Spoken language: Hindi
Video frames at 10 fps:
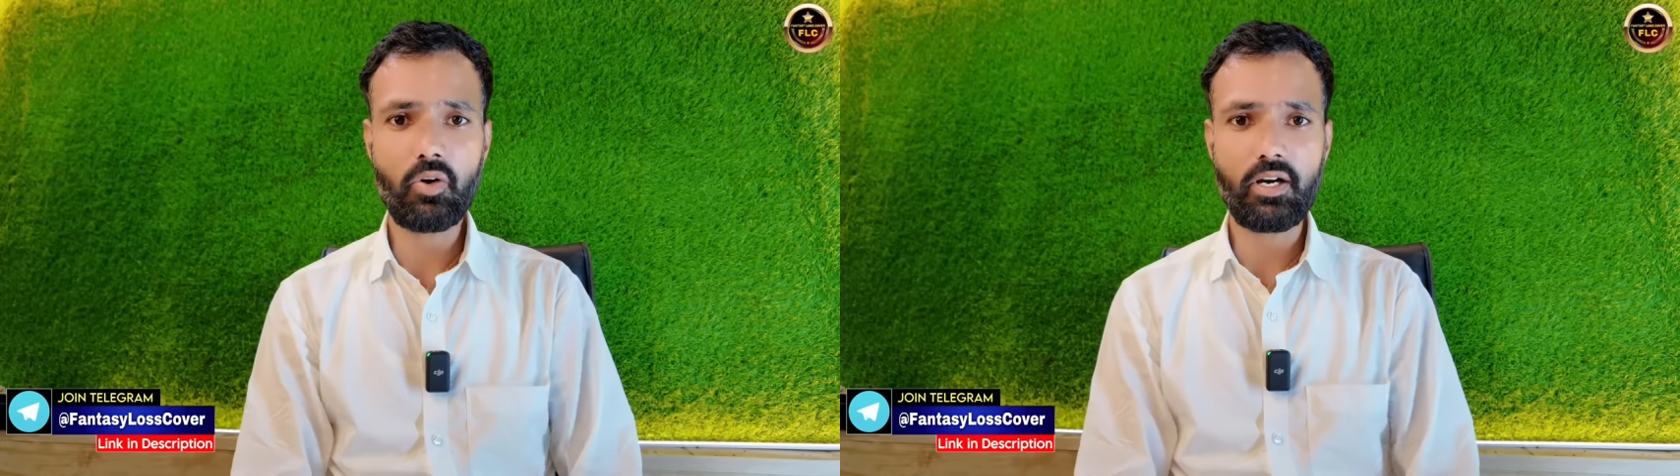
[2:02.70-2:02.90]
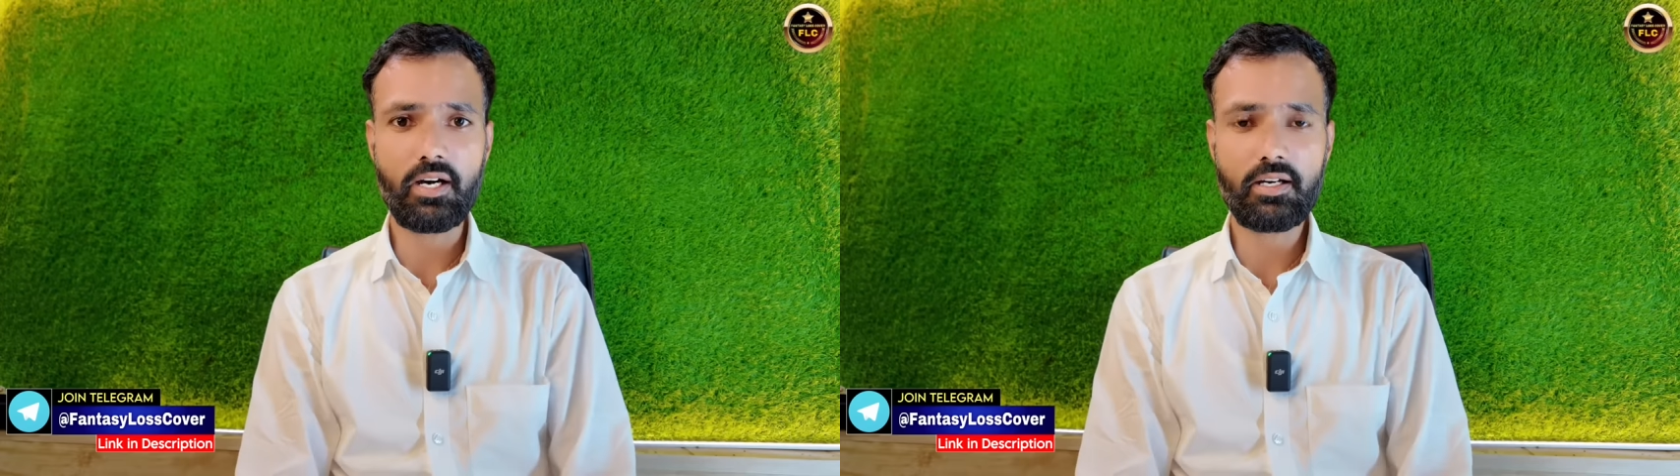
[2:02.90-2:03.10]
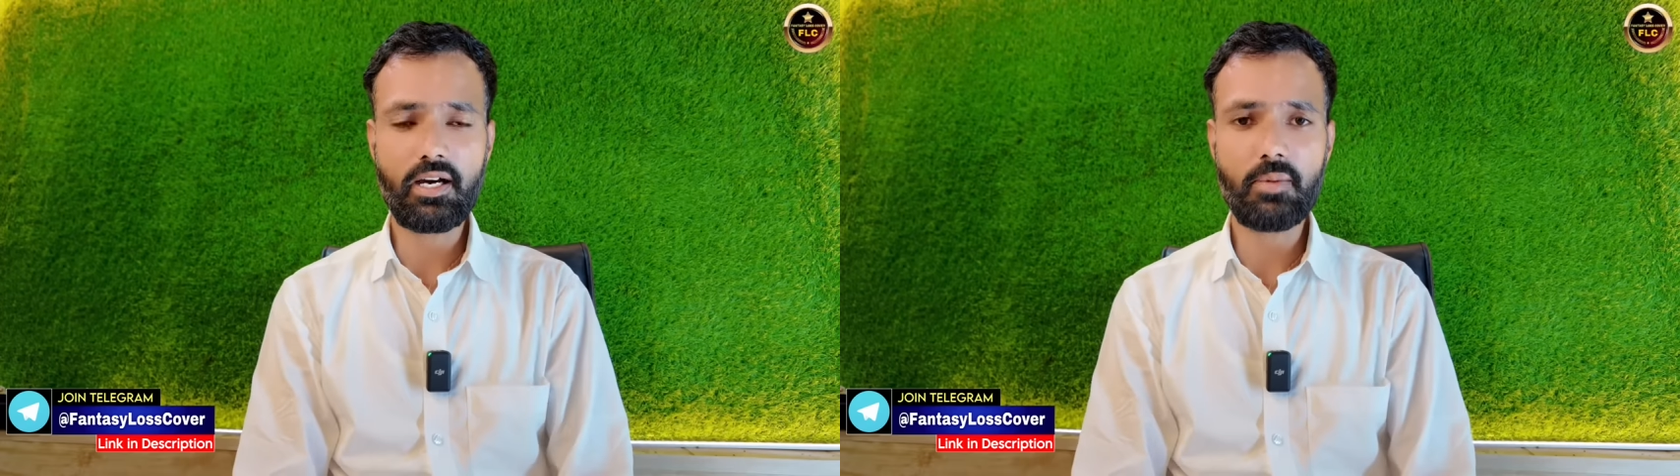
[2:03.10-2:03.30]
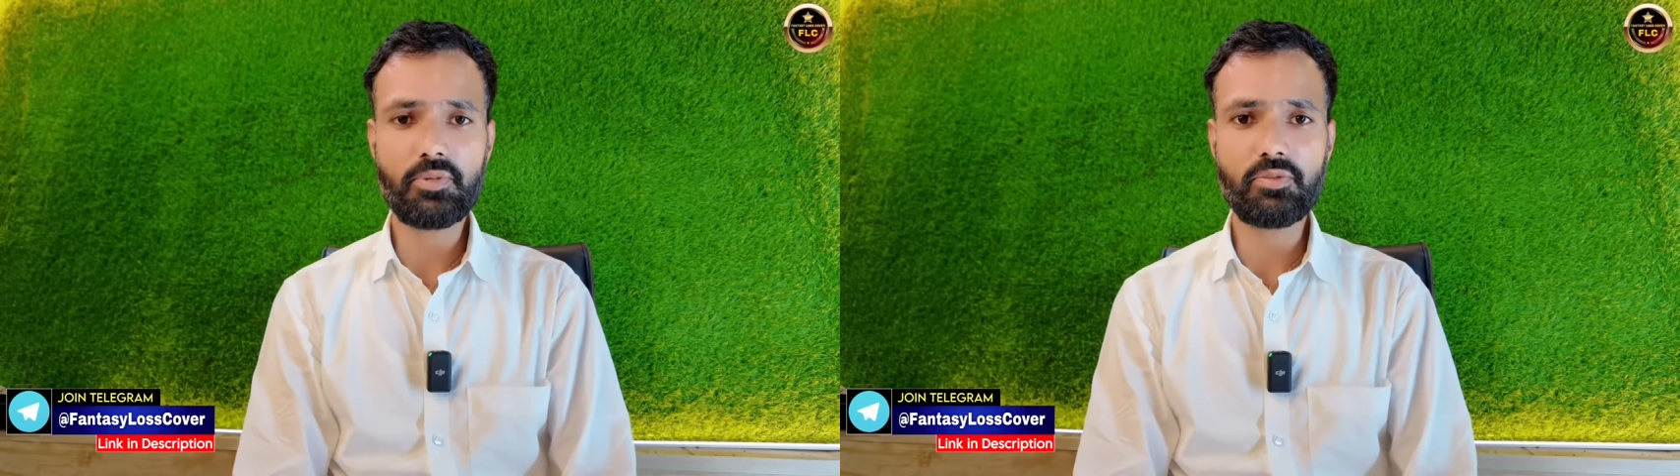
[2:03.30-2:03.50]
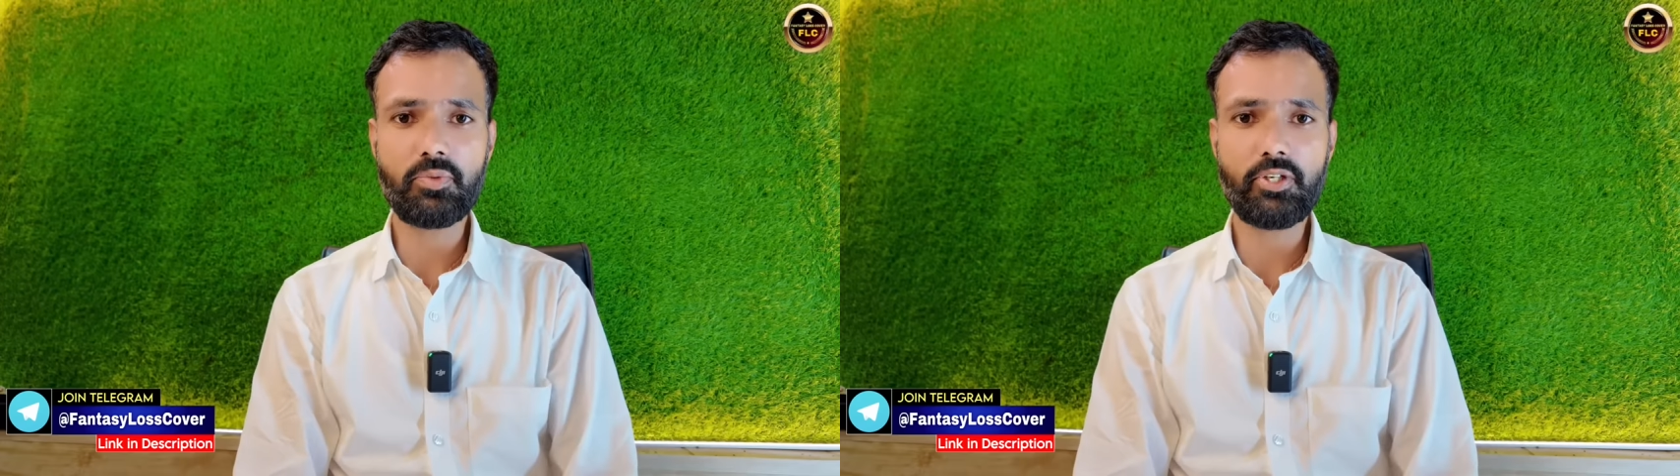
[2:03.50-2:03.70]
और अगर
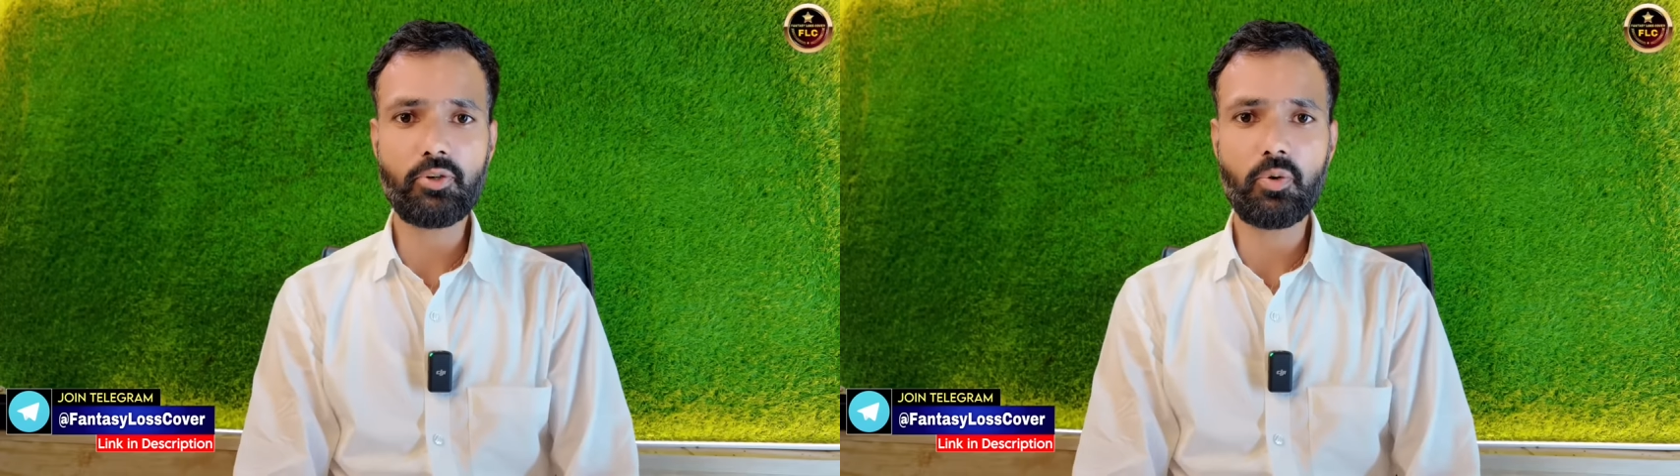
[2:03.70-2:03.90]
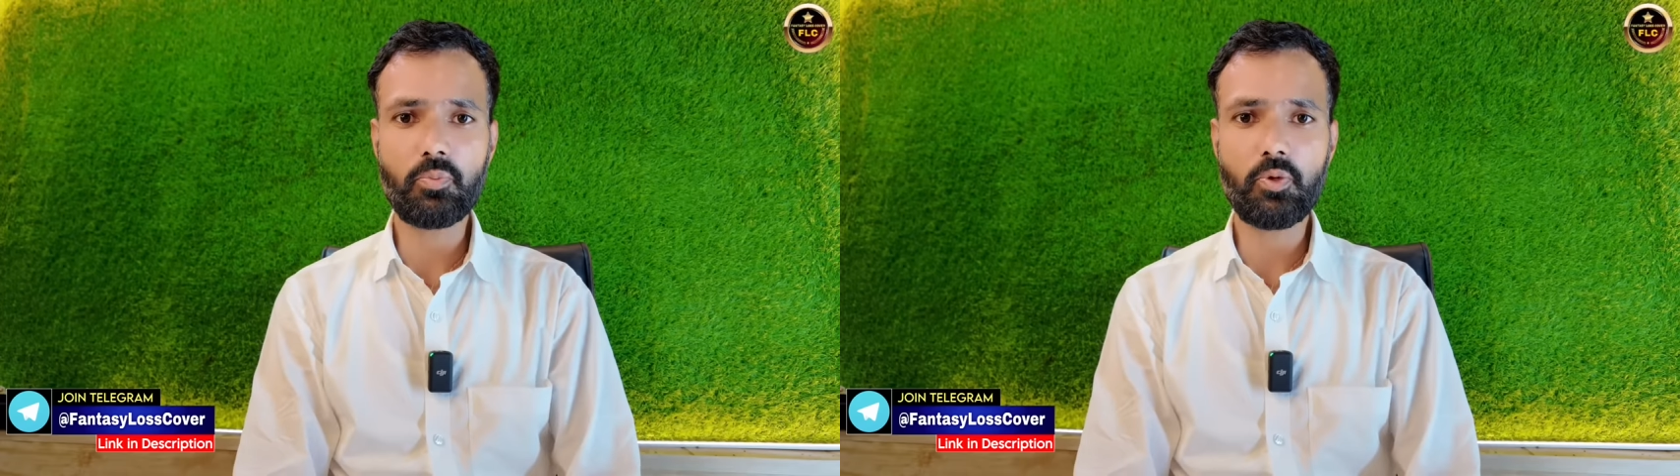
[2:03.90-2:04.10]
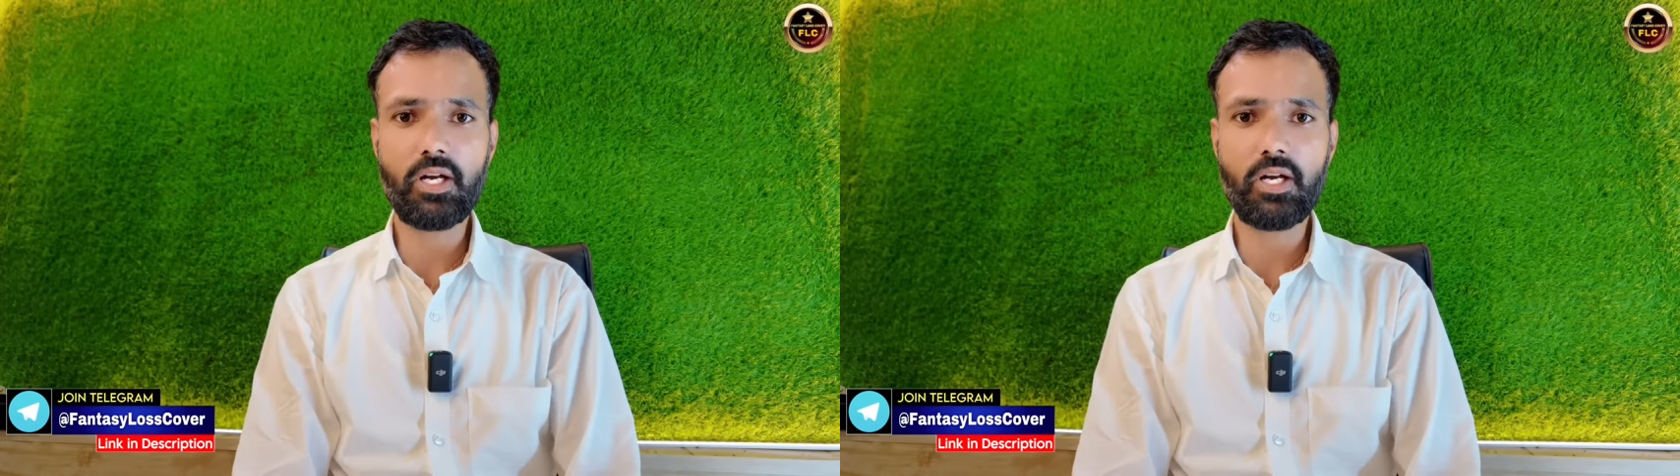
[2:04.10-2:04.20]
आप इस वीडियो को